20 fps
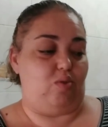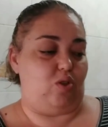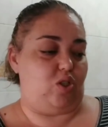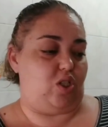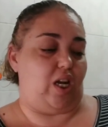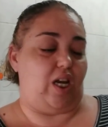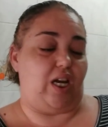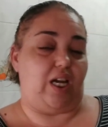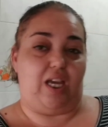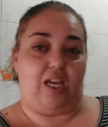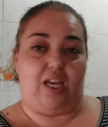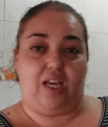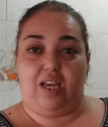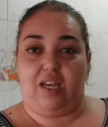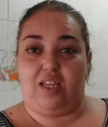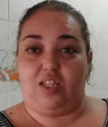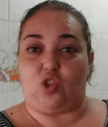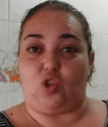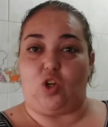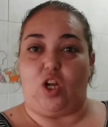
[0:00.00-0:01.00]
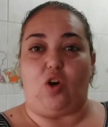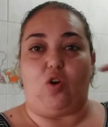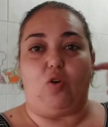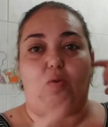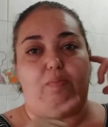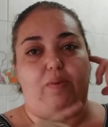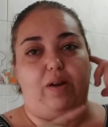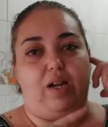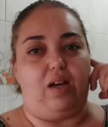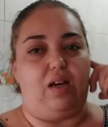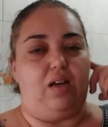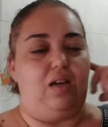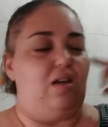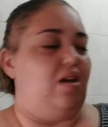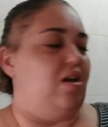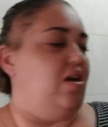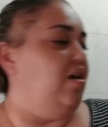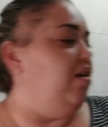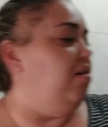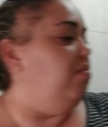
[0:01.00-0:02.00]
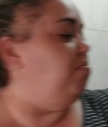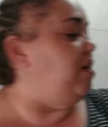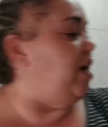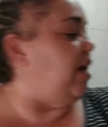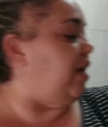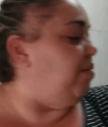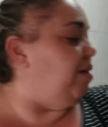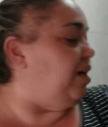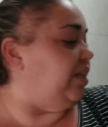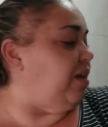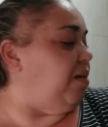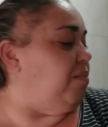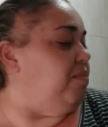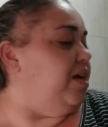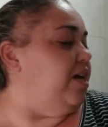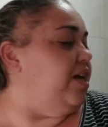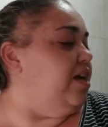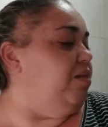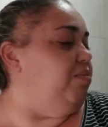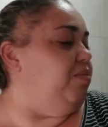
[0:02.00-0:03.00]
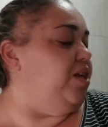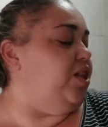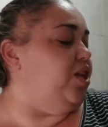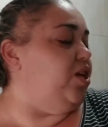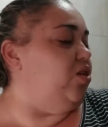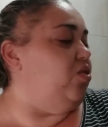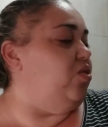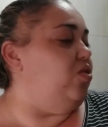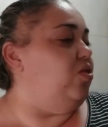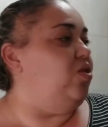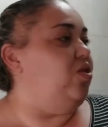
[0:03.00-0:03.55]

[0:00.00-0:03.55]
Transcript: pues ahora que he hecho la compra, voy a grabar también el vídeo